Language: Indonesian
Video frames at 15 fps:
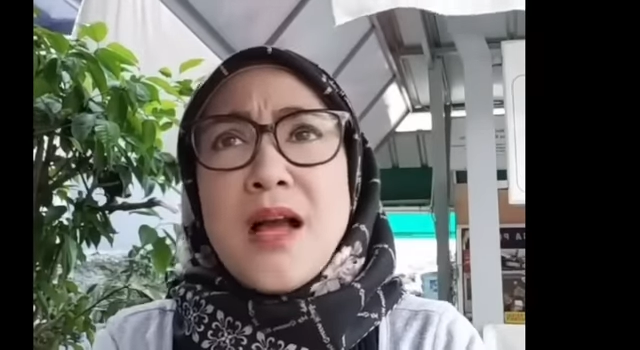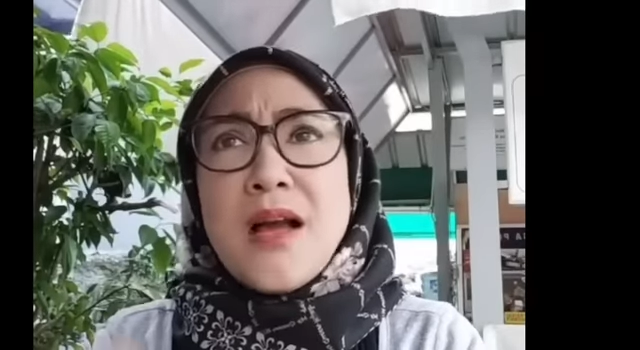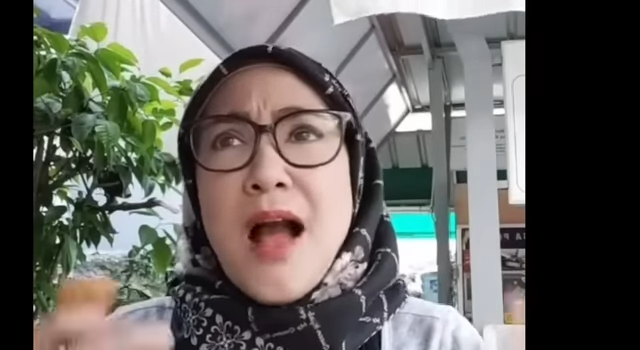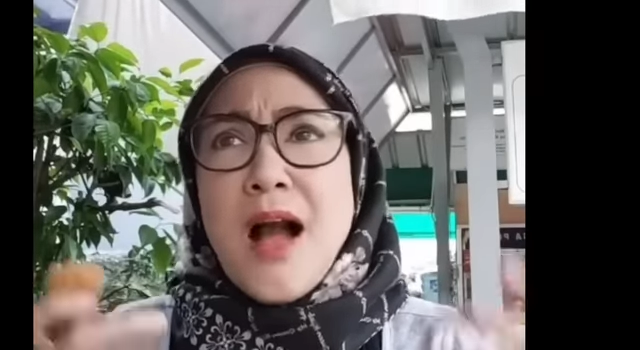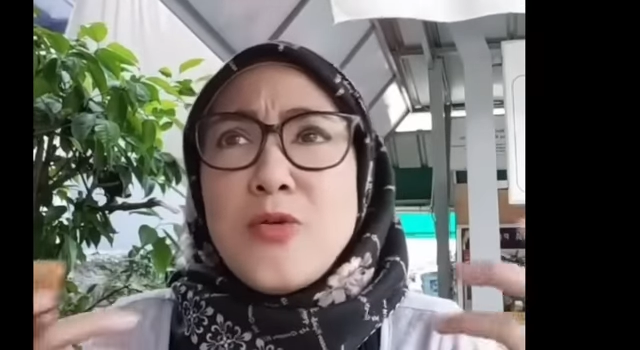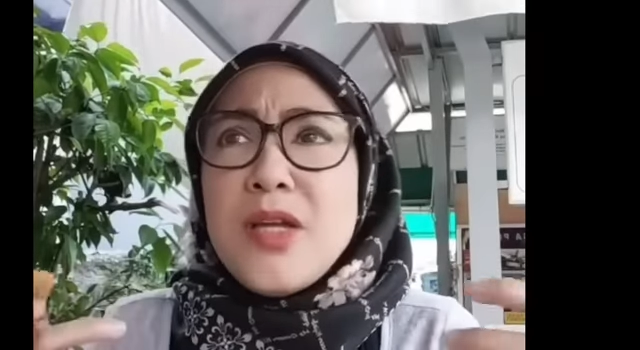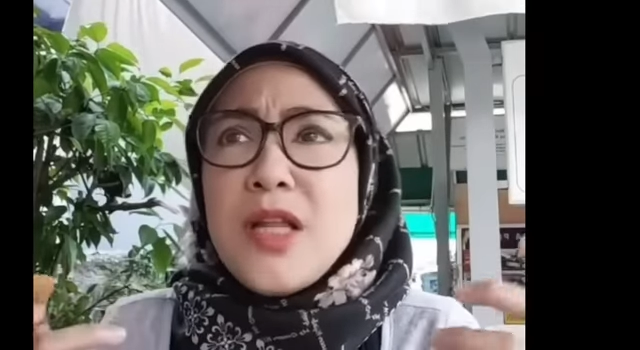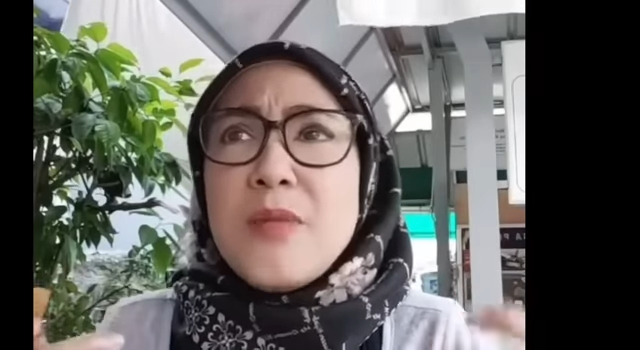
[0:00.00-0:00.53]

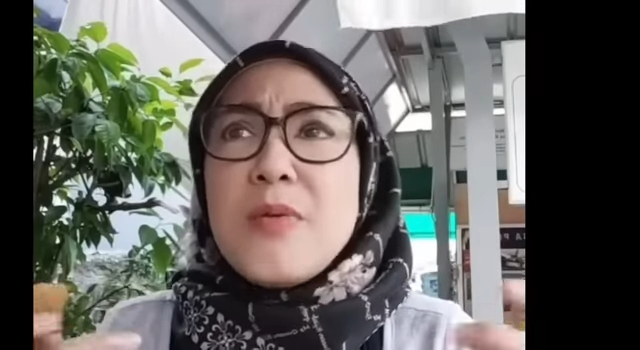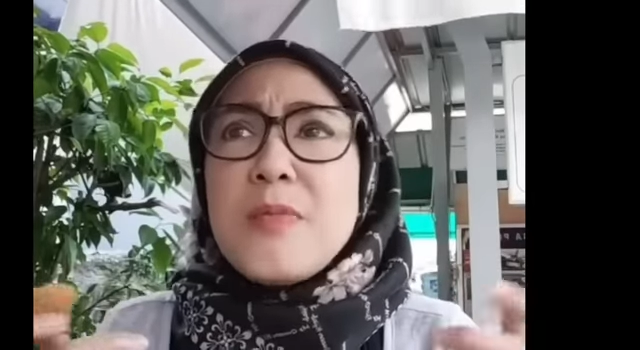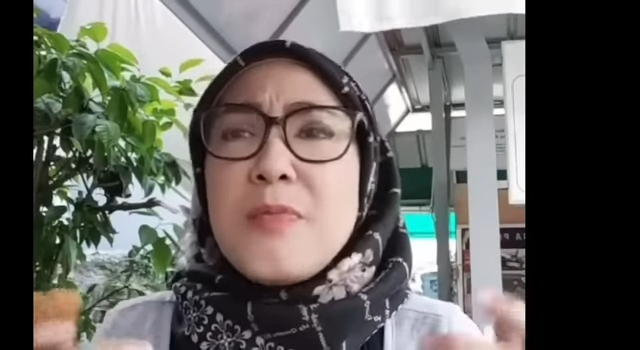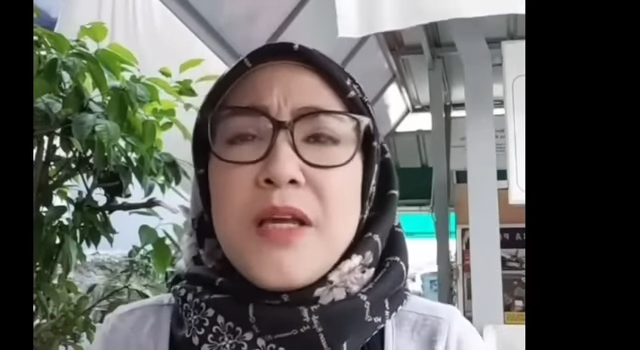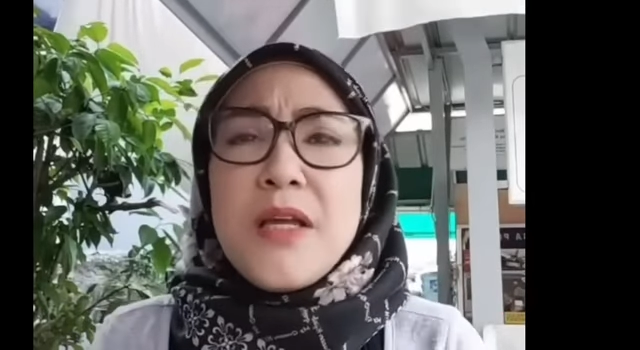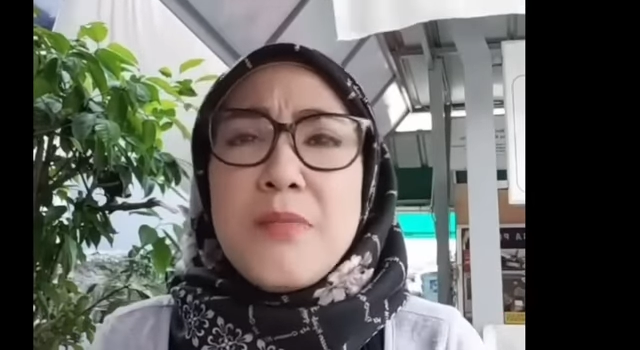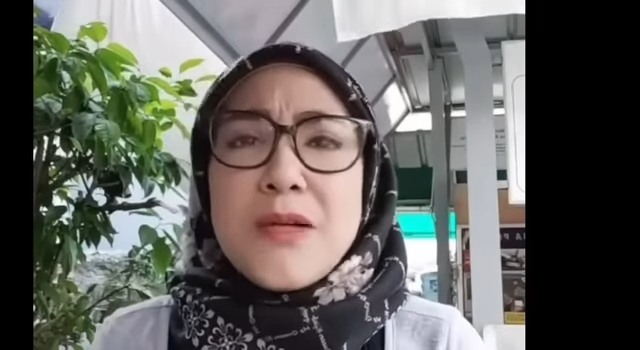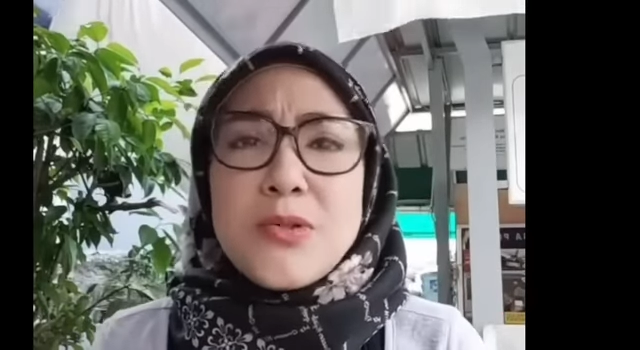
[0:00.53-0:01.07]
aku jadi
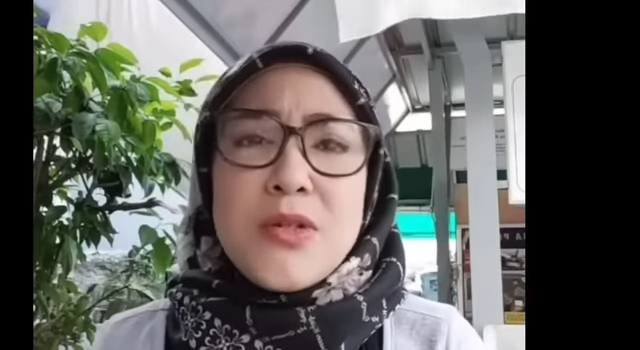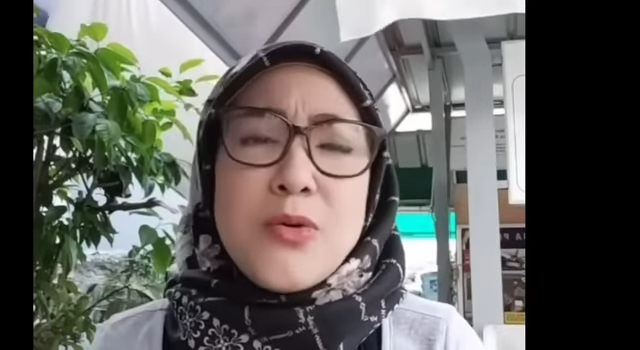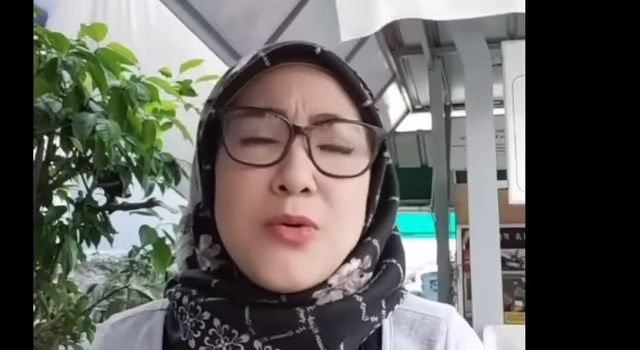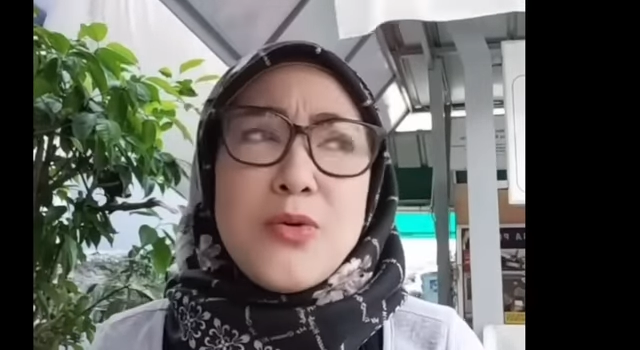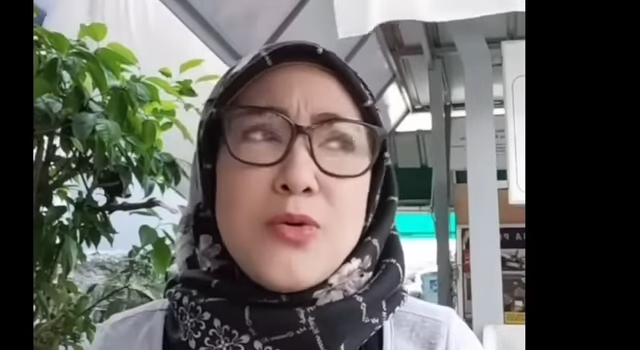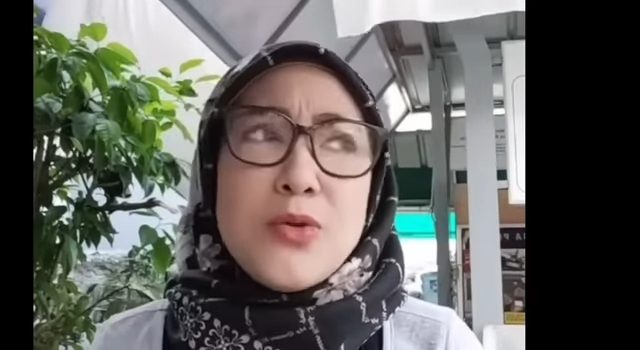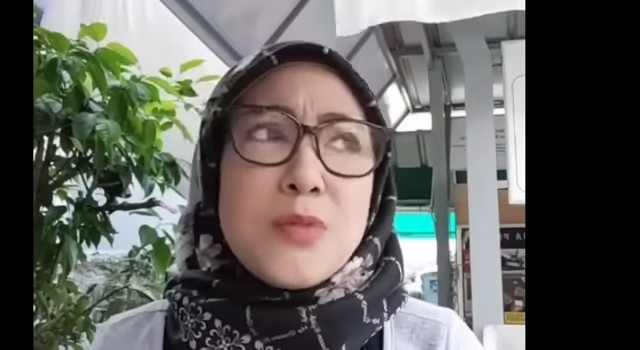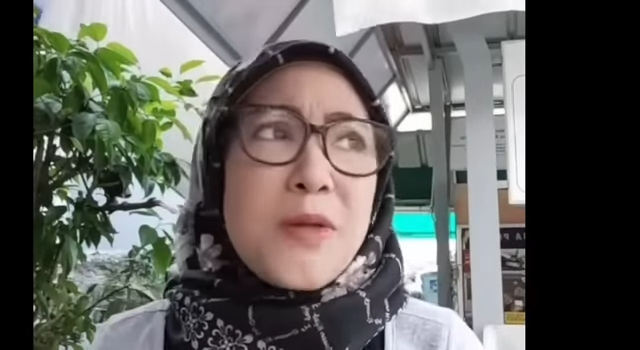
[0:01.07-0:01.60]
berpikir maksudnya
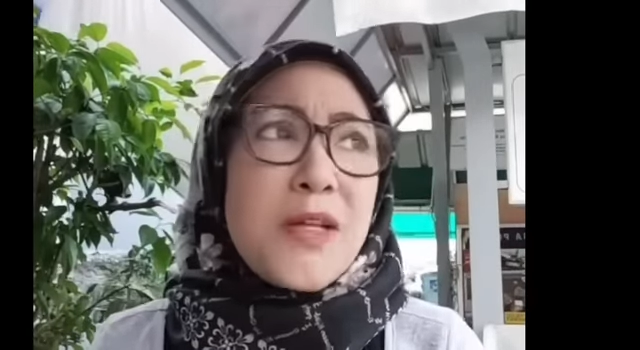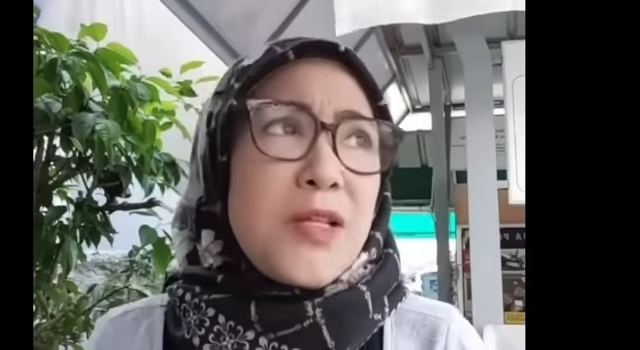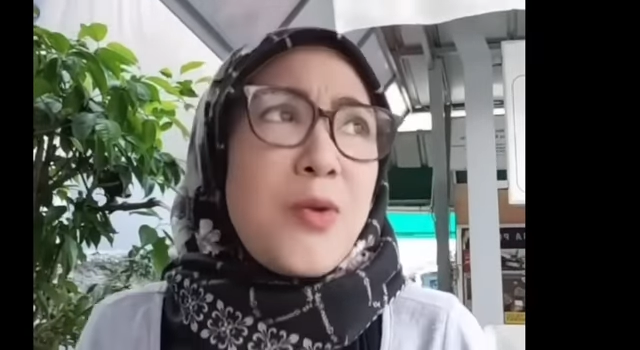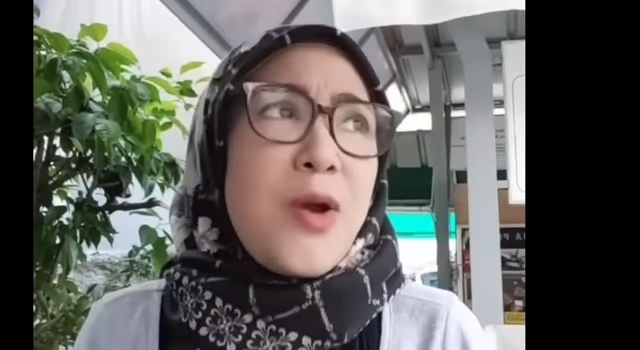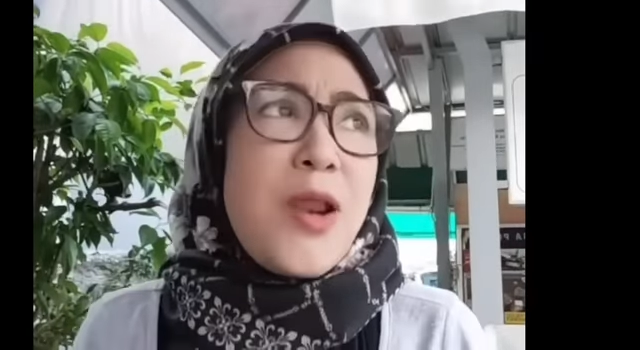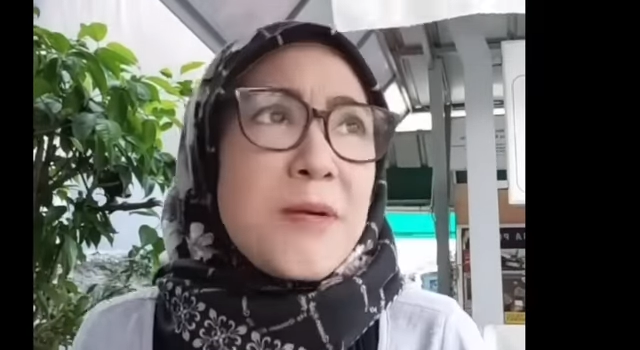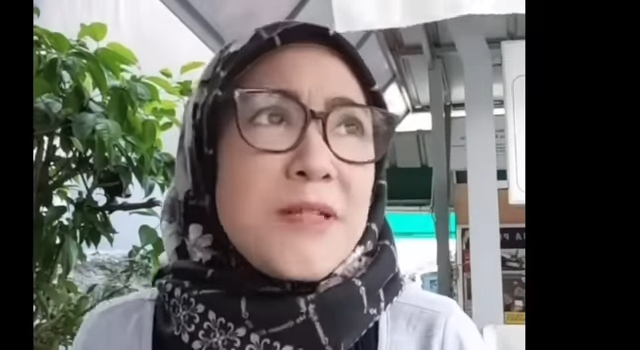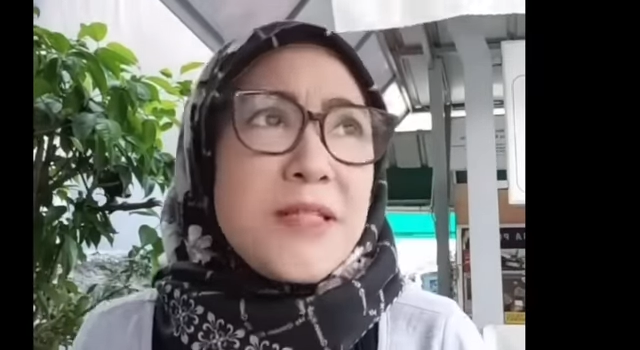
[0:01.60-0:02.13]
guru
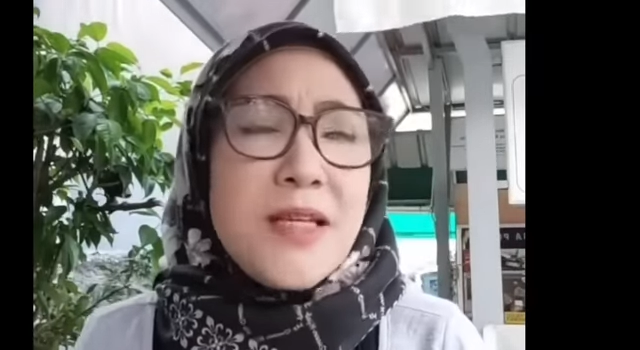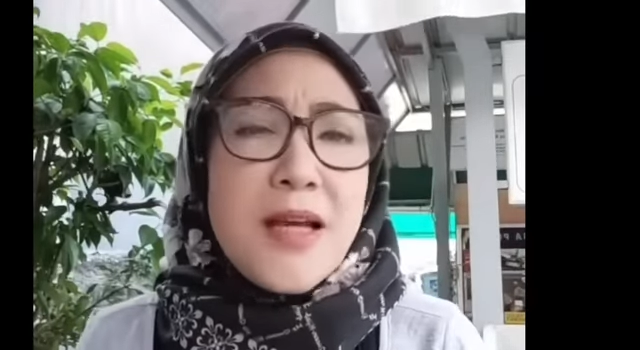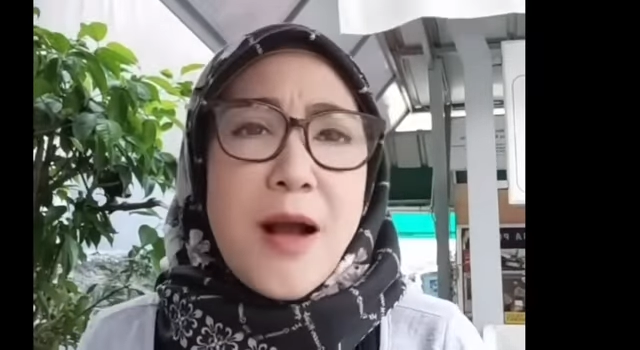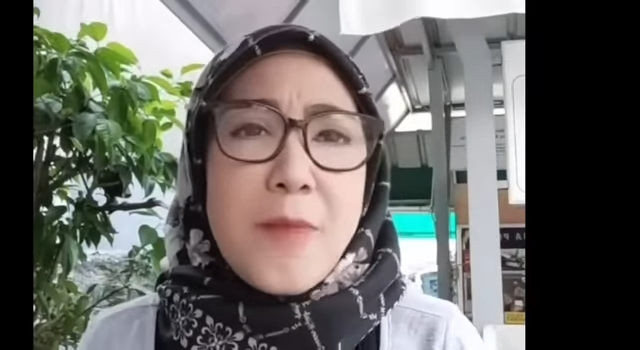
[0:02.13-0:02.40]
spiritual apa sih